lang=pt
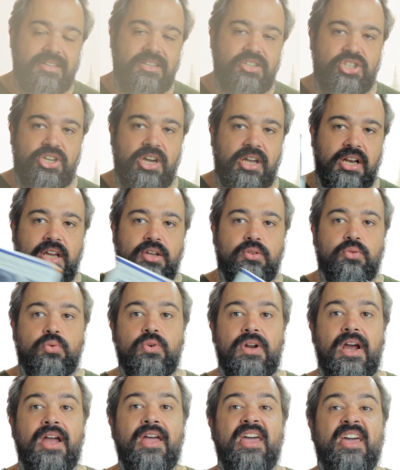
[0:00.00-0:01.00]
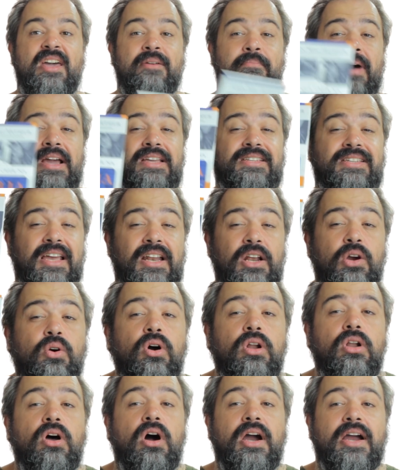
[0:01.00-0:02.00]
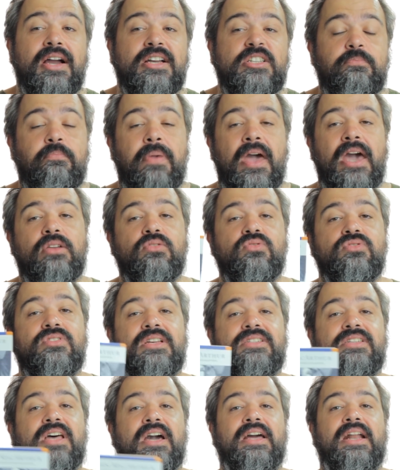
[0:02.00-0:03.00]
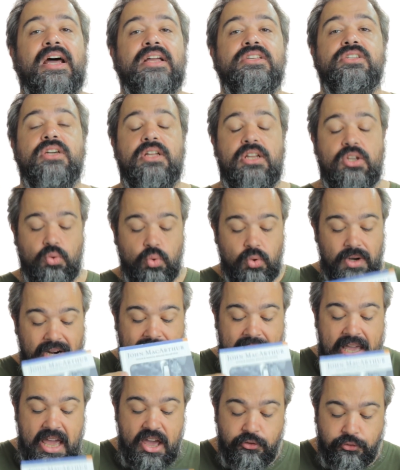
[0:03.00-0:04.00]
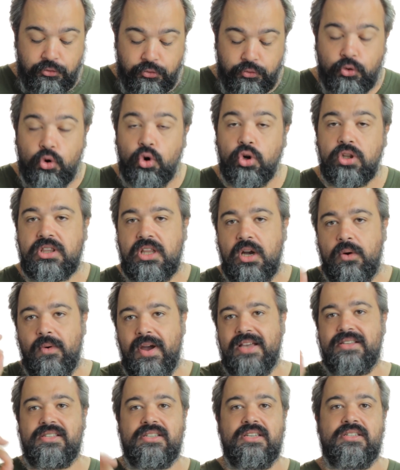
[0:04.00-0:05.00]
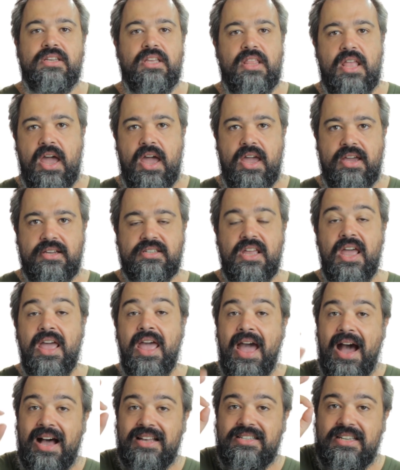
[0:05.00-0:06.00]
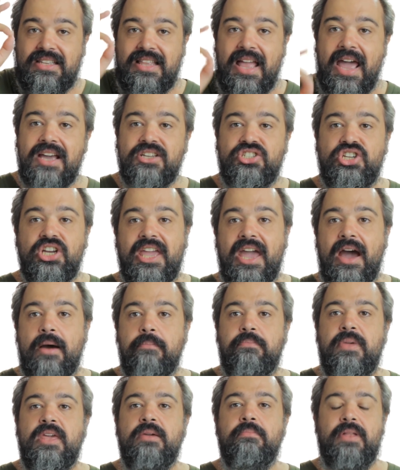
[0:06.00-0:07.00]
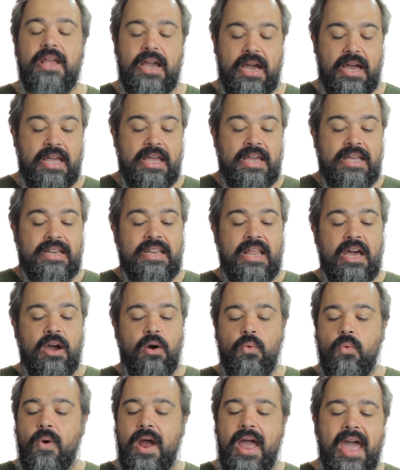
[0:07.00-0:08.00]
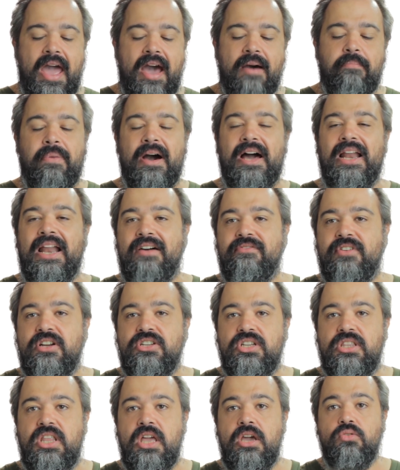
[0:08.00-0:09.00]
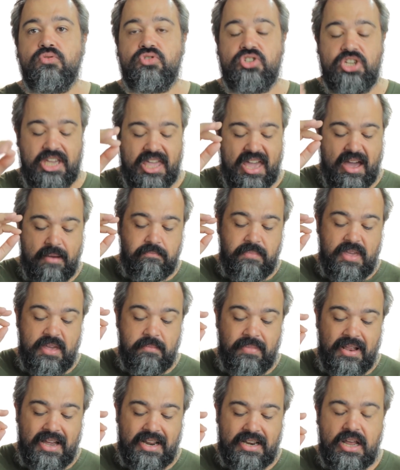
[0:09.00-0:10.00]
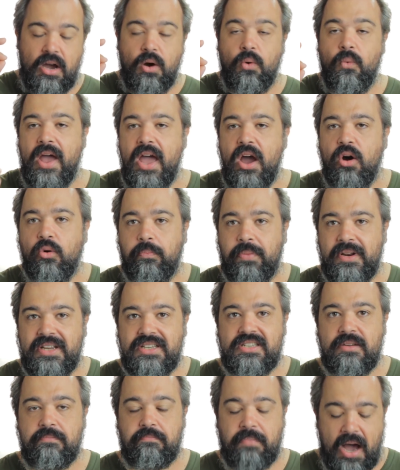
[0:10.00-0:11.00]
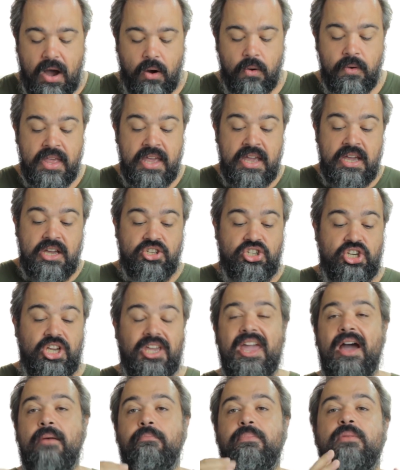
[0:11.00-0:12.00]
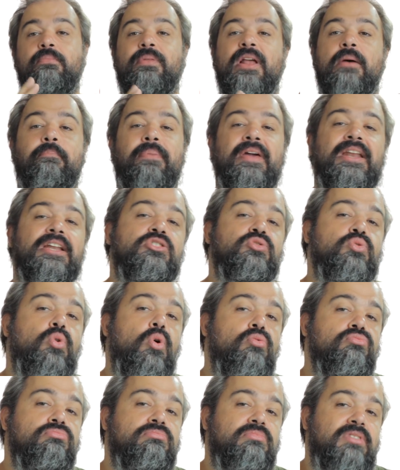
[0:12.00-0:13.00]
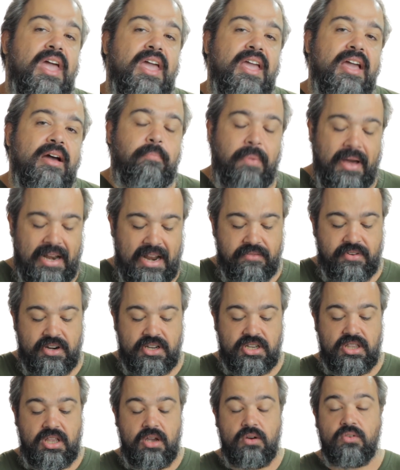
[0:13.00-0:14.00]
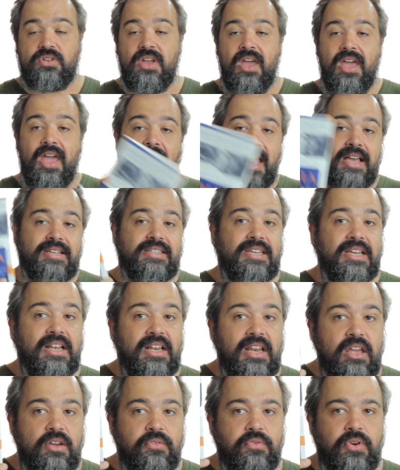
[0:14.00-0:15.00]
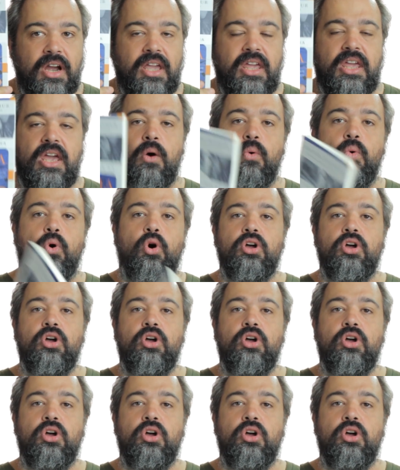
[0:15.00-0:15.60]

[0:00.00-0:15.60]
sentir a leitura, mas ele coloca aspectos da Sagrada Escritura que refutam essas ideias. As ideias de que a Bíblia não é a palavra de Deus, de que a Bíblia não é o principal, de que a Bíblia apenas contém a palavra de Deus. Esse livro aqui é um